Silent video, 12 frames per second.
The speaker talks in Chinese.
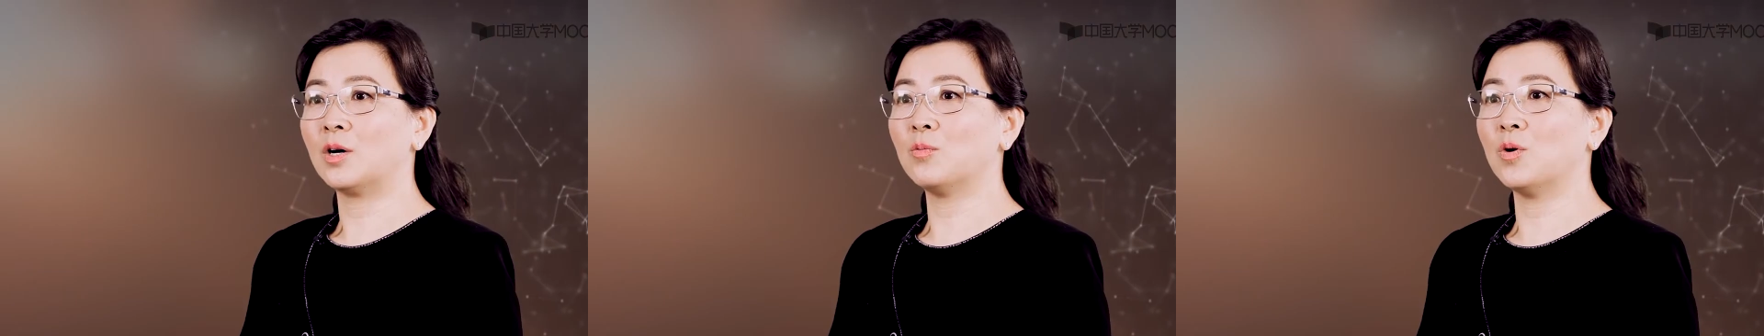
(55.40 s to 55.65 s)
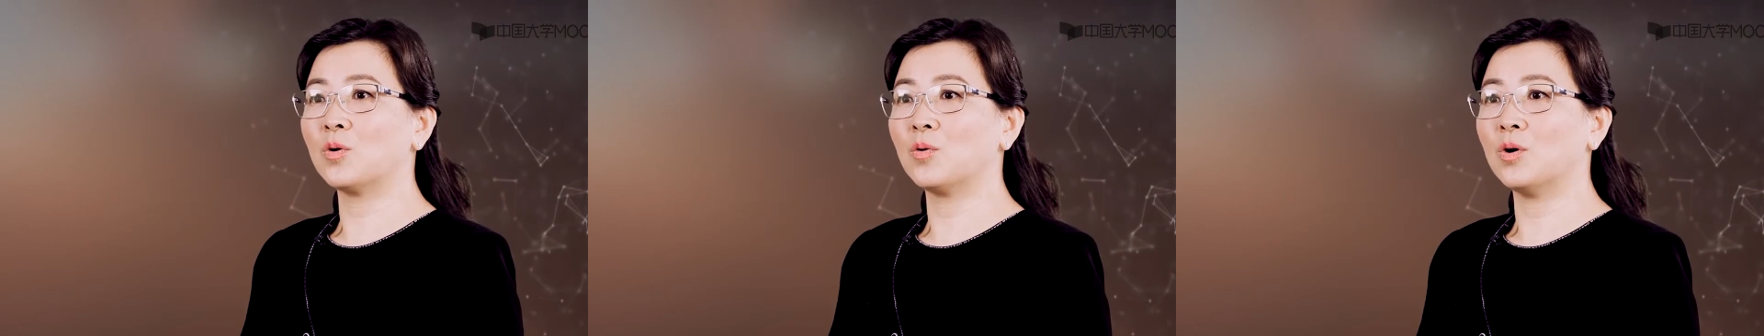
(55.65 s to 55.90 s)
而
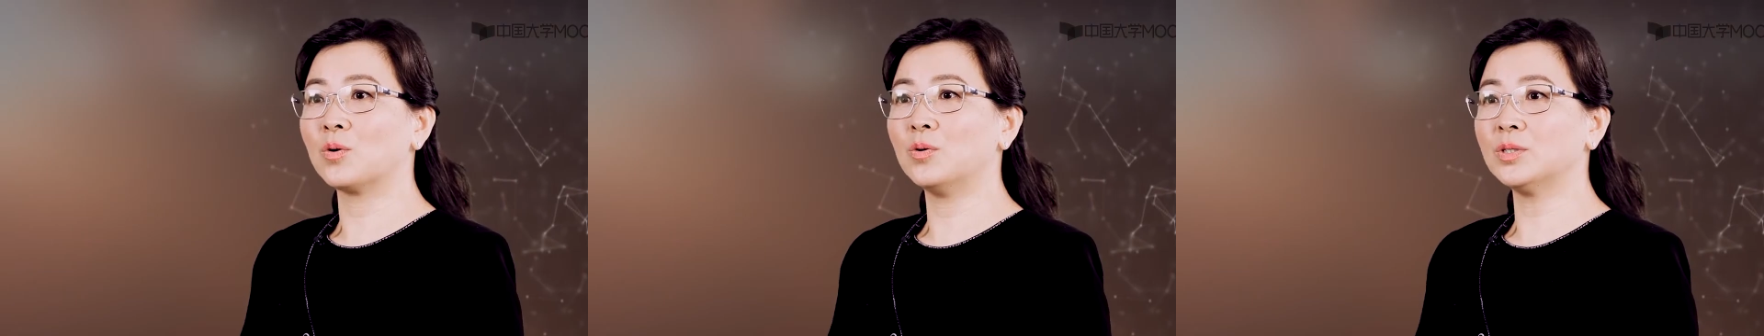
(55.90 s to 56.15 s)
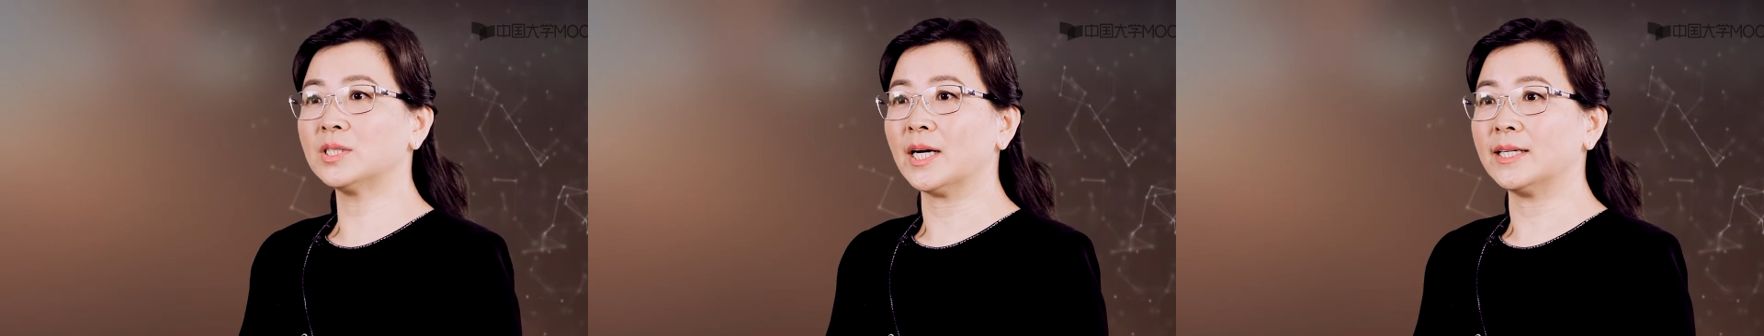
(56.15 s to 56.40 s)
我国
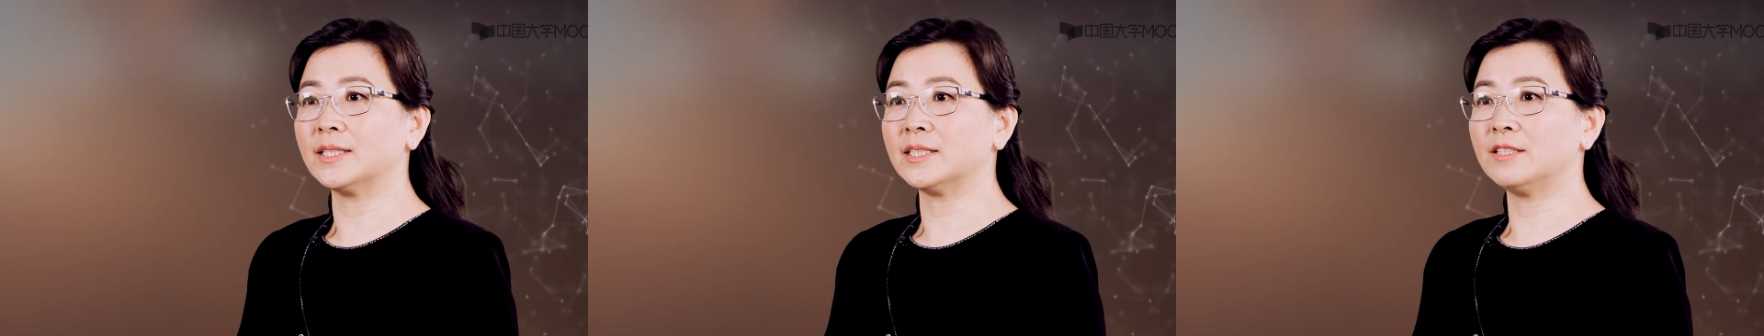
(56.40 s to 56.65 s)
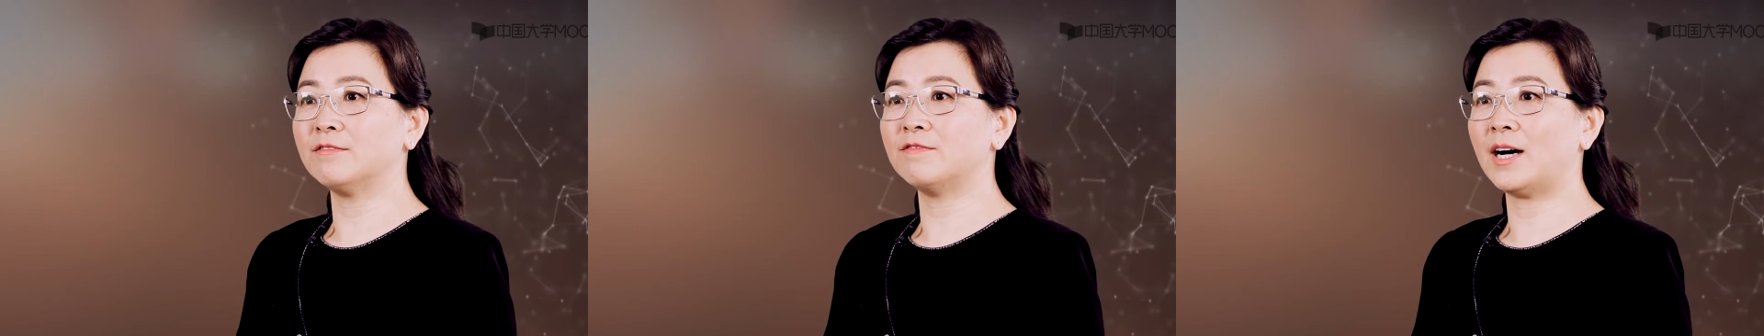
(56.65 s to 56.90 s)
宫颈癌的
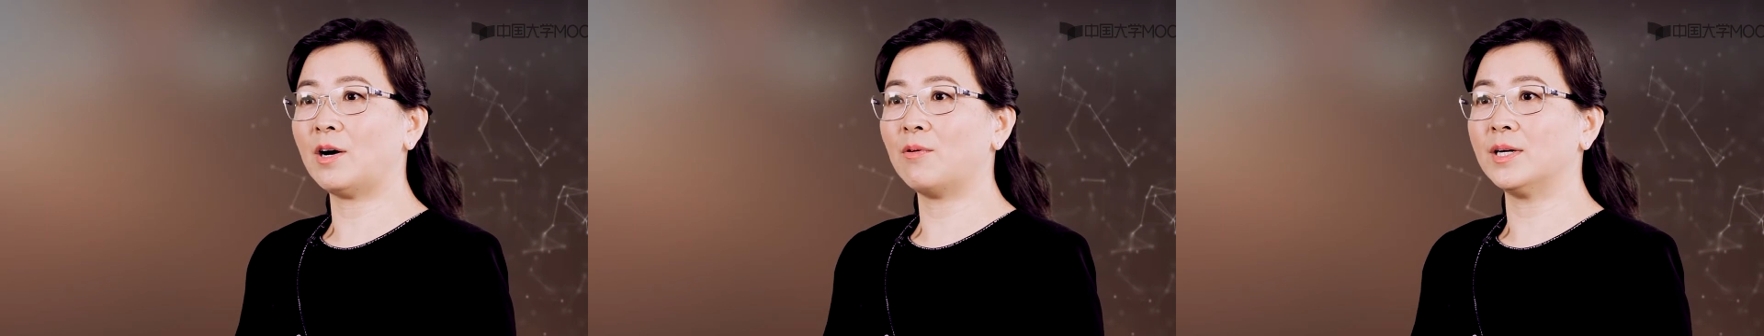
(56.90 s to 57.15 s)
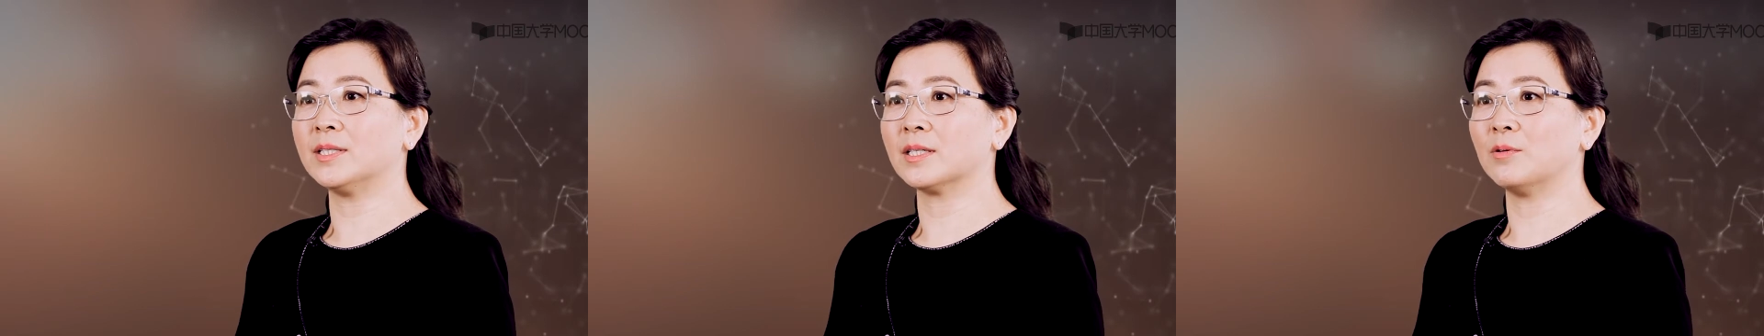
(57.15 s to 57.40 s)
新发
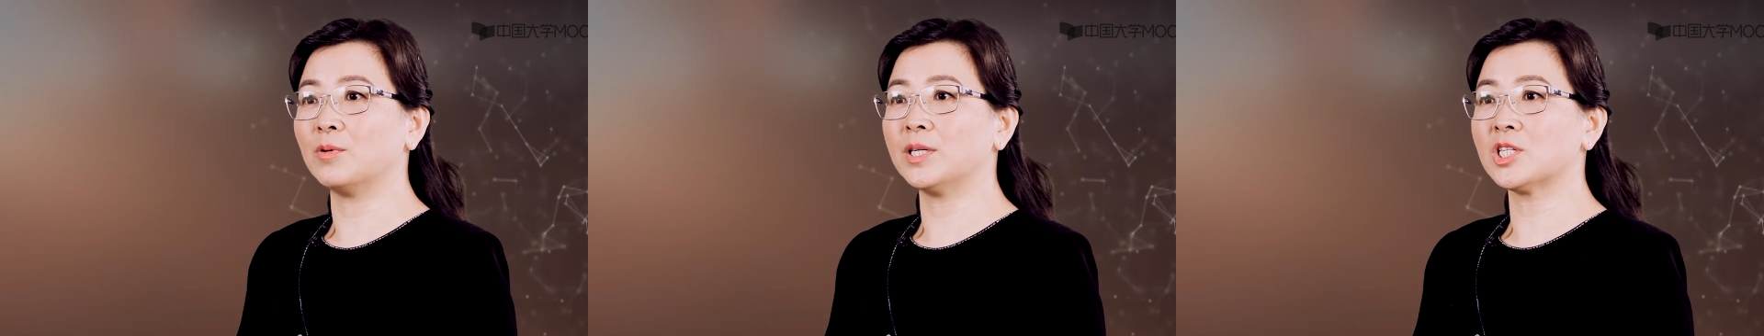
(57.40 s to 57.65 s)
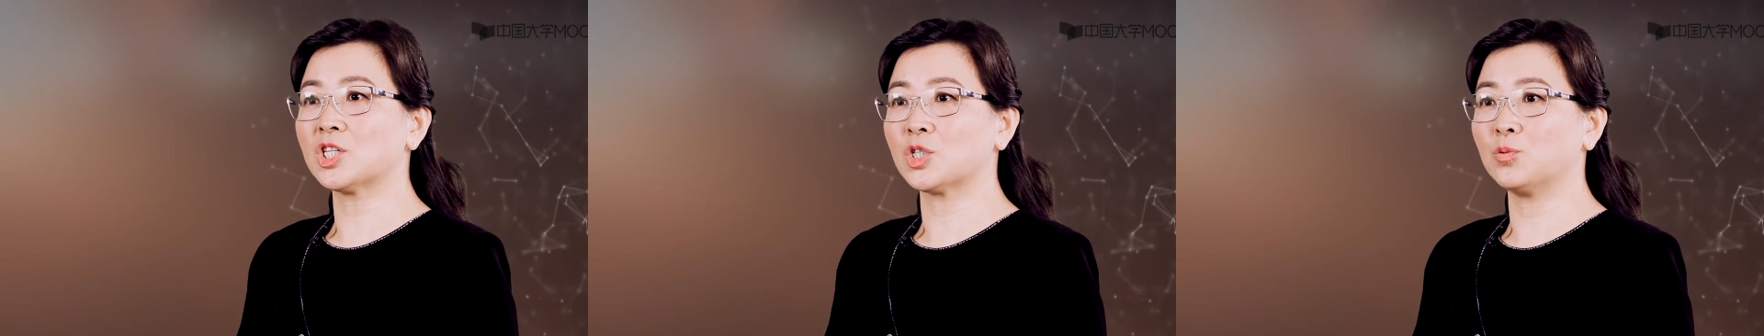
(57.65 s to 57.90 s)
患者
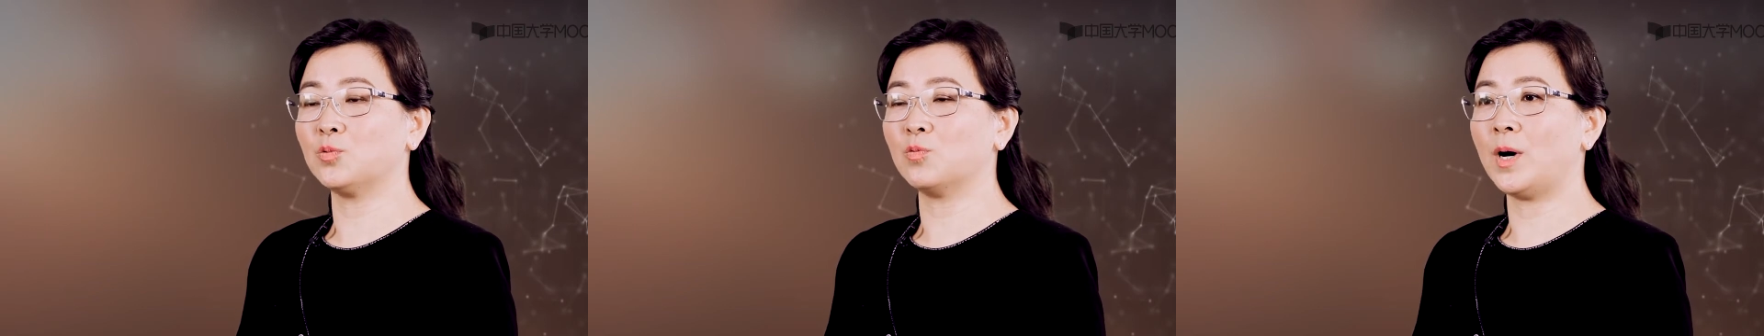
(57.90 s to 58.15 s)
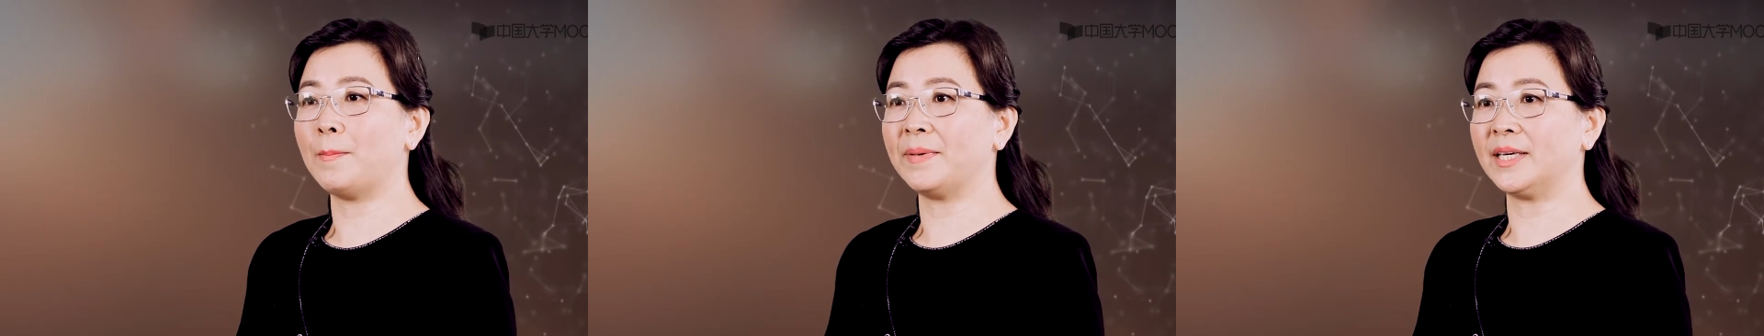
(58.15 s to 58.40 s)
为十五
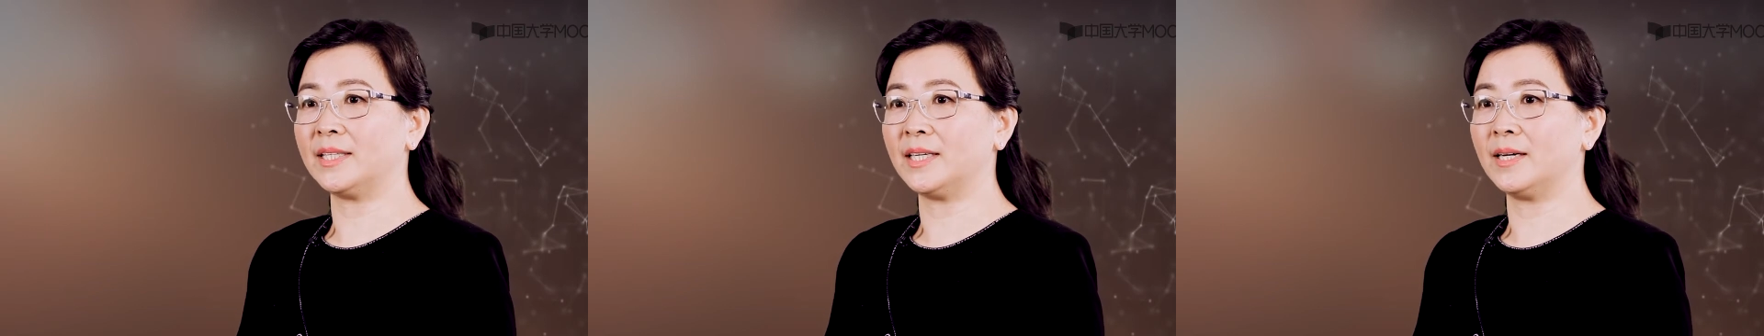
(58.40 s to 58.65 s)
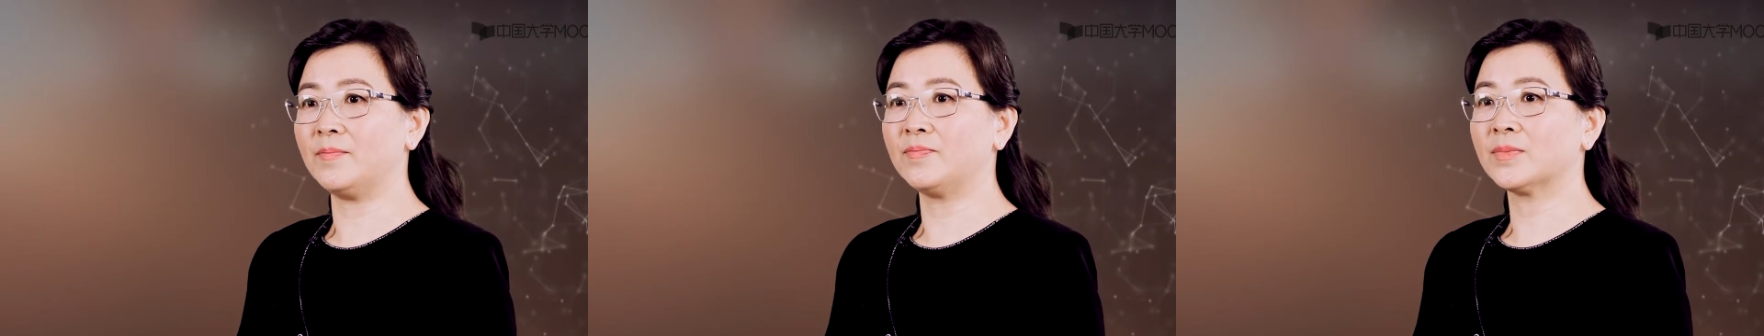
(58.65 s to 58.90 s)
万每
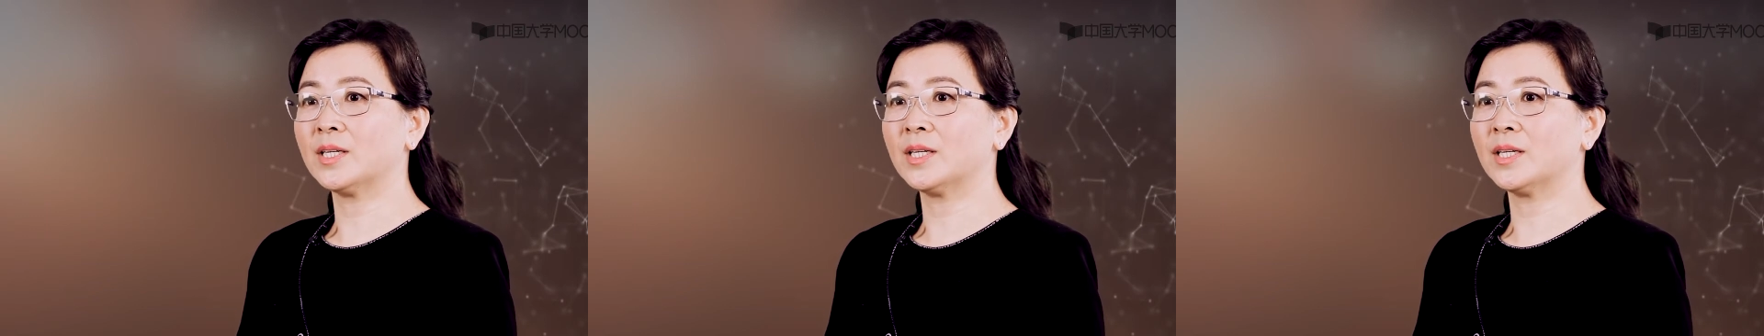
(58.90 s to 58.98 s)
年，